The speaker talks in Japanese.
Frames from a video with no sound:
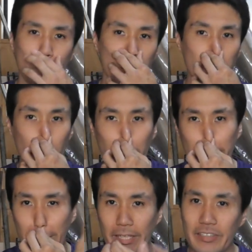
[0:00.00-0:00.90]
向こうか
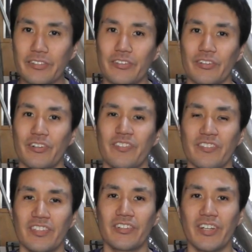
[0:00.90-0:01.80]
ら逃げてくると。
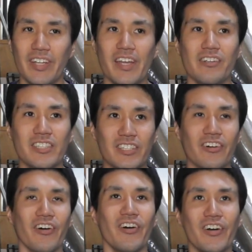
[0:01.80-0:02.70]
それで、うち
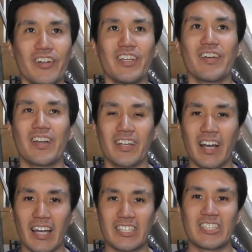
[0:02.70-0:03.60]
の庭に
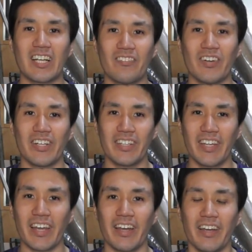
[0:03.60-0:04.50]
害虫がいっぱい出
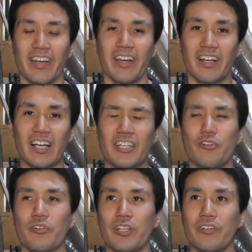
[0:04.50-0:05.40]
て、柿
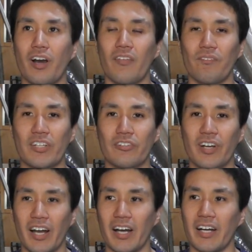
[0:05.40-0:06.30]
の木の葉っぱと
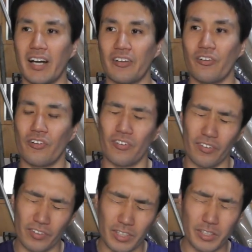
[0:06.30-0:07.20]
か、あ
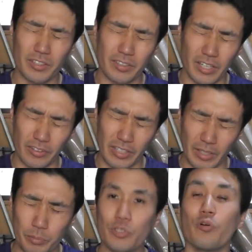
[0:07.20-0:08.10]
のー、あのなんだっ
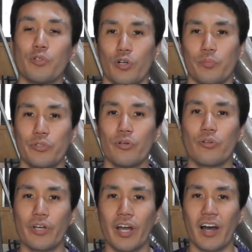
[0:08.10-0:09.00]
け、ぶどうぶどう、ぶどう
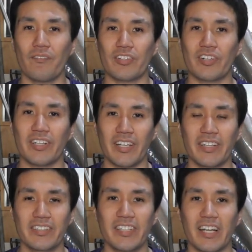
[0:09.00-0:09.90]
の葉っぱとかね、
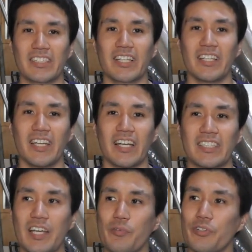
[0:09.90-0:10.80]
食い荒らされて、野
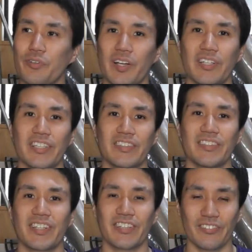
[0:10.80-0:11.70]
菜も食われたりす
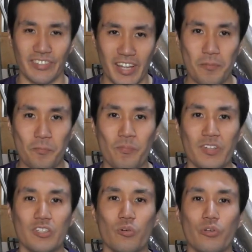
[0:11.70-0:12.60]
るんだけどもね、
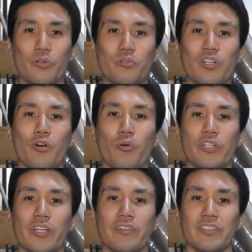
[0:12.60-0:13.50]
そういうことが
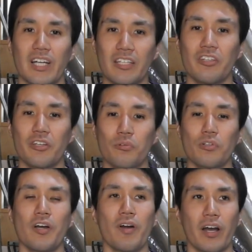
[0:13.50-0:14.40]
起きてるんだっていうこ
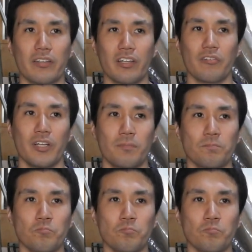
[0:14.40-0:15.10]
とが分かったのね。